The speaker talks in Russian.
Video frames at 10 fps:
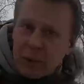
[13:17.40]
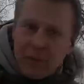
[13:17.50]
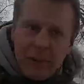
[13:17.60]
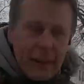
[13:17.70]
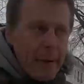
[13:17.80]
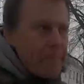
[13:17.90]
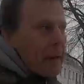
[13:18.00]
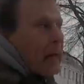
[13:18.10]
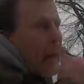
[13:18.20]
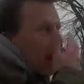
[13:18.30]
на дворе.
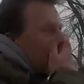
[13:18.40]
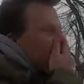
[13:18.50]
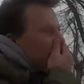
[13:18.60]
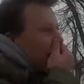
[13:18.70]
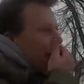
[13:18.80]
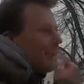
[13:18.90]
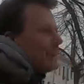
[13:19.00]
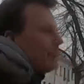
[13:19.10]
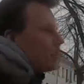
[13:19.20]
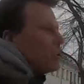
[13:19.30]
Они
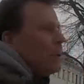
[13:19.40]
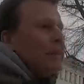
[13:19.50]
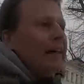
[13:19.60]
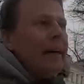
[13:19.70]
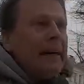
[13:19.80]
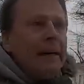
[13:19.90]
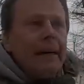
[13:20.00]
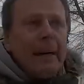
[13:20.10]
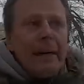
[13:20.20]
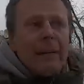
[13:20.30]
развлекались тем, что они
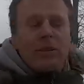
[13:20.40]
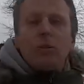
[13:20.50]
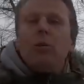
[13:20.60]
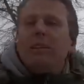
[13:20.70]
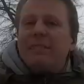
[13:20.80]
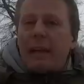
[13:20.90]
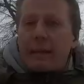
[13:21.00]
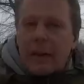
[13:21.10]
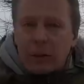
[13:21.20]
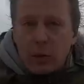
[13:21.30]
строили
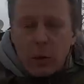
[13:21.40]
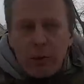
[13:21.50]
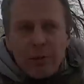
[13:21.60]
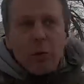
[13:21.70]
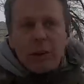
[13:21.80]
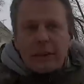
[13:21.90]
слона. Что такое слон?